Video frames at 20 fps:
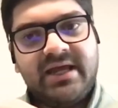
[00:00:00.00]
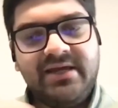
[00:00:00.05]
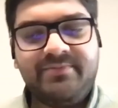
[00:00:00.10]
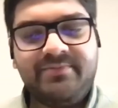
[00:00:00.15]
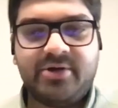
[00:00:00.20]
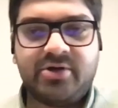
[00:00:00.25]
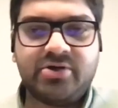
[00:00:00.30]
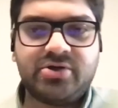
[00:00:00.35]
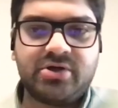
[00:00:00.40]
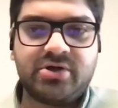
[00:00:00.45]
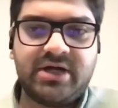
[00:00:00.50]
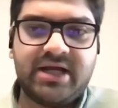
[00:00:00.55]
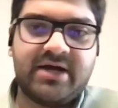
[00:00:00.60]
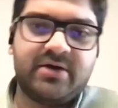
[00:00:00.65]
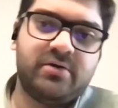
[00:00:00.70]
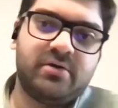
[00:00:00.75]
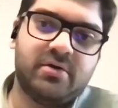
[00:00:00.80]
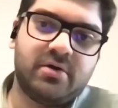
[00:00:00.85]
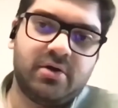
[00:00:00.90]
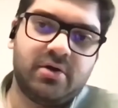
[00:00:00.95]
Y por otro
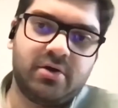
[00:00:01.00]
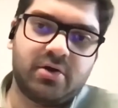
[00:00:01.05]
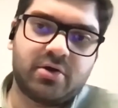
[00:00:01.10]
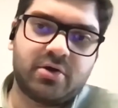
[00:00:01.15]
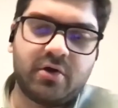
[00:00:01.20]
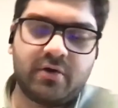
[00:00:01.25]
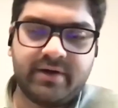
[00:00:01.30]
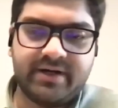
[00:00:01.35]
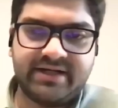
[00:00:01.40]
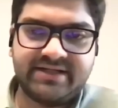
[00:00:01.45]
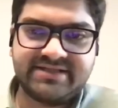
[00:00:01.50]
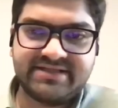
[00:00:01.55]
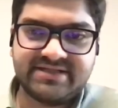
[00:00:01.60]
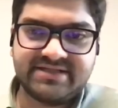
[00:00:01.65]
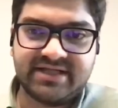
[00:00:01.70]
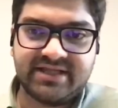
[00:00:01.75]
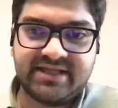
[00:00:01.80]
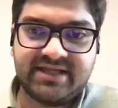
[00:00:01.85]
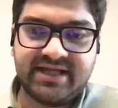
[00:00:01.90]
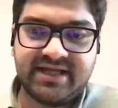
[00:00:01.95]
lado, los jóvenes
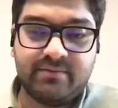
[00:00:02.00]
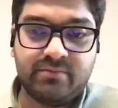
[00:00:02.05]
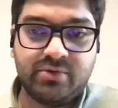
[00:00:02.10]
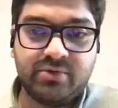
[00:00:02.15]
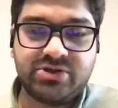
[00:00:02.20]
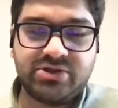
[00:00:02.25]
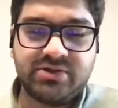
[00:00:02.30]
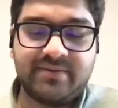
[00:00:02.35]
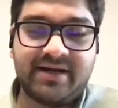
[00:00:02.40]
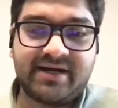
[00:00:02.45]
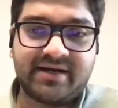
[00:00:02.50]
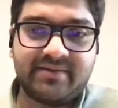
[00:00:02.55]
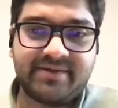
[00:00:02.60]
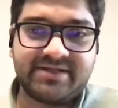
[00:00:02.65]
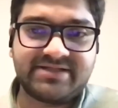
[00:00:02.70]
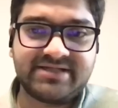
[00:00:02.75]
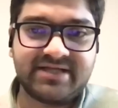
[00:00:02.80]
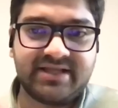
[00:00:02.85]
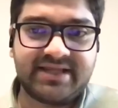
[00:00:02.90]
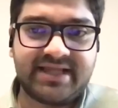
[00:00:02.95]
se sentían mucho más
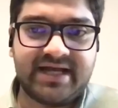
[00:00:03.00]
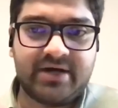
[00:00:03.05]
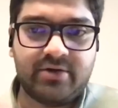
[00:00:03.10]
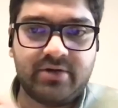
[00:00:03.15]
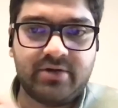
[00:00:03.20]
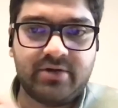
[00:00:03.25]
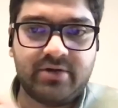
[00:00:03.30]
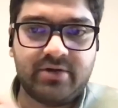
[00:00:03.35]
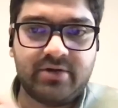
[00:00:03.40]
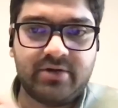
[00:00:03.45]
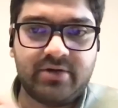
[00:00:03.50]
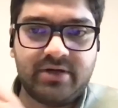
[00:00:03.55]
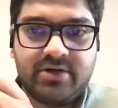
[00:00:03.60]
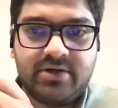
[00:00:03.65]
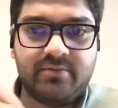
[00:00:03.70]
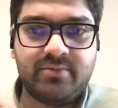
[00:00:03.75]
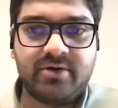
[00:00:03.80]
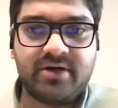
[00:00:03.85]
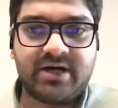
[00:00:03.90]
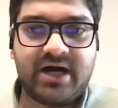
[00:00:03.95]
representados
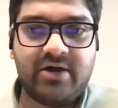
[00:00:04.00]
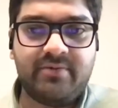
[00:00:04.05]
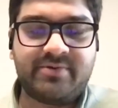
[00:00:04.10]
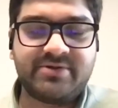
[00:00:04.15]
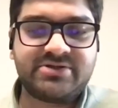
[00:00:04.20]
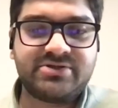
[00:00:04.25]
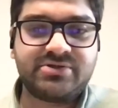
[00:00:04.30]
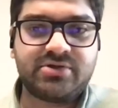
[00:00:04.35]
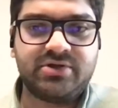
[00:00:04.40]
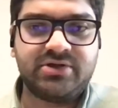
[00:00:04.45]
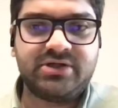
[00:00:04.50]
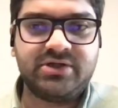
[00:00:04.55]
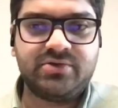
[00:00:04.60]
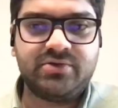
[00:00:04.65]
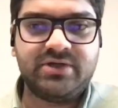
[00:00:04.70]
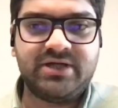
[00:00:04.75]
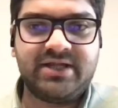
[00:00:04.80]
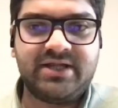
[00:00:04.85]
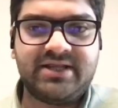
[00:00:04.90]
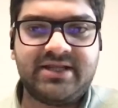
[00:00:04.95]
y convocados al proceso
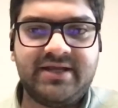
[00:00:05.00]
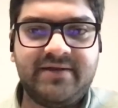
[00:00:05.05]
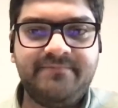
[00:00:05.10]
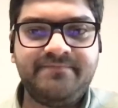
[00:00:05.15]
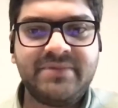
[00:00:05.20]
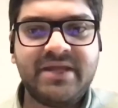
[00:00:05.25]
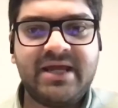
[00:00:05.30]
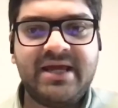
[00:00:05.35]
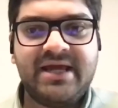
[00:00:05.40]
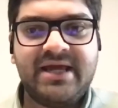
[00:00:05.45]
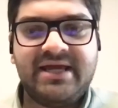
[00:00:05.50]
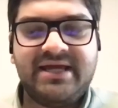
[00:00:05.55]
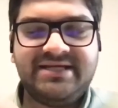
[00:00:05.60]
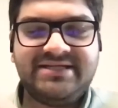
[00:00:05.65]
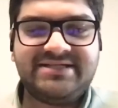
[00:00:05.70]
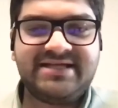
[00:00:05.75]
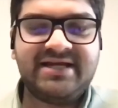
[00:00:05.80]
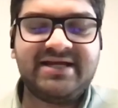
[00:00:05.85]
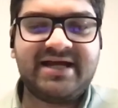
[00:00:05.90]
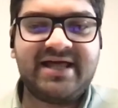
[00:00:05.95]
constituyente, y
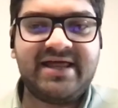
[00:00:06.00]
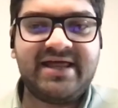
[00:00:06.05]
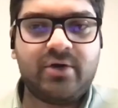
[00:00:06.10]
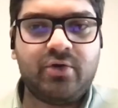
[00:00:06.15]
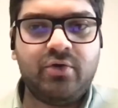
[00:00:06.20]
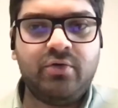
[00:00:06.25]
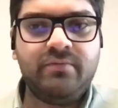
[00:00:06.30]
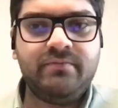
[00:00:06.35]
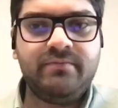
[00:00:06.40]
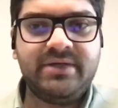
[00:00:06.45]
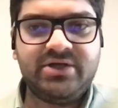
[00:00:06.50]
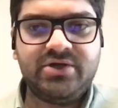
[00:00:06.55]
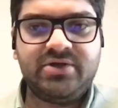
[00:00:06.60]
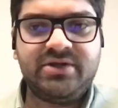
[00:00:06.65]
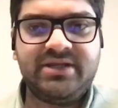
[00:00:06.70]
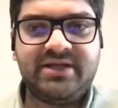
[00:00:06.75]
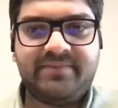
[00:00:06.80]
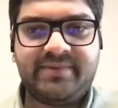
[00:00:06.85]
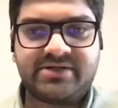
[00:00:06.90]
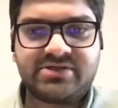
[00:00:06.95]
cerca de un
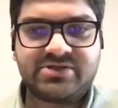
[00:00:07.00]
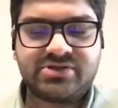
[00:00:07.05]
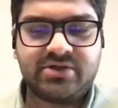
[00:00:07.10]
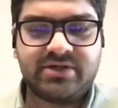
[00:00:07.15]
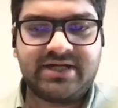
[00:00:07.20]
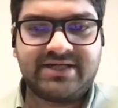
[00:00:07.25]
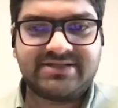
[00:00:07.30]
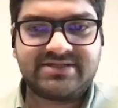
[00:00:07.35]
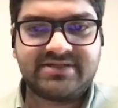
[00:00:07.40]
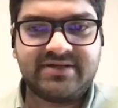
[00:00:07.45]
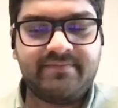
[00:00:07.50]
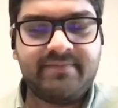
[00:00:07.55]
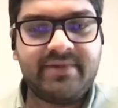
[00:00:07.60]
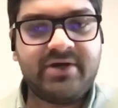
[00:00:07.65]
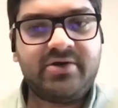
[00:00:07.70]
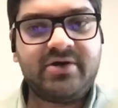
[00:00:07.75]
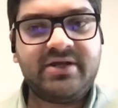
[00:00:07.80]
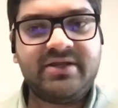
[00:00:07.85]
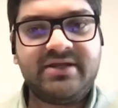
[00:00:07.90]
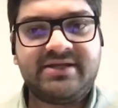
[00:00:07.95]
millón de personas
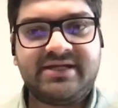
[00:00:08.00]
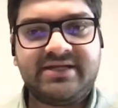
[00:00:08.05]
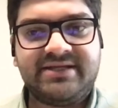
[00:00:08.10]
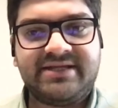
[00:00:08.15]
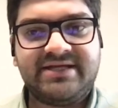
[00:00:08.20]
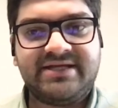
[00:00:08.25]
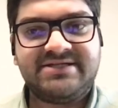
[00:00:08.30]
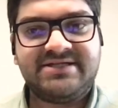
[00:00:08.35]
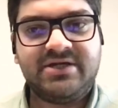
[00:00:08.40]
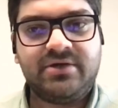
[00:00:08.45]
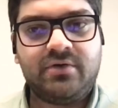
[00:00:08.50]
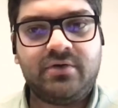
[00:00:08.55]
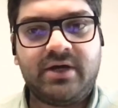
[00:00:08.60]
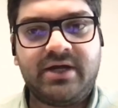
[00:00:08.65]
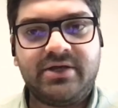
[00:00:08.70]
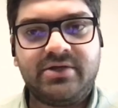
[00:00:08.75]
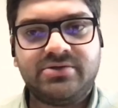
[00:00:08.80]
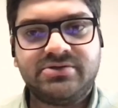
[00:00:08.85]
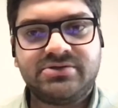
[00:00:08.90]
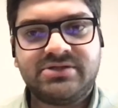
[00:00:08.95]
menores de
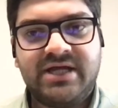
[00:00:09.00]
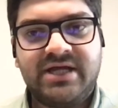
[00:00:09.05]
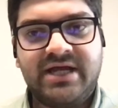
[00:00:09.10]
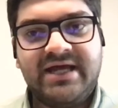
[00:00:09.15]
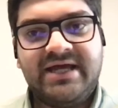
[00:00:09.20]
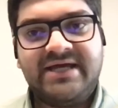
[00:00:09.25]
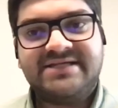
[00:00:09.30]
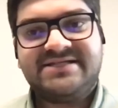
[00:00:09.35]
35 años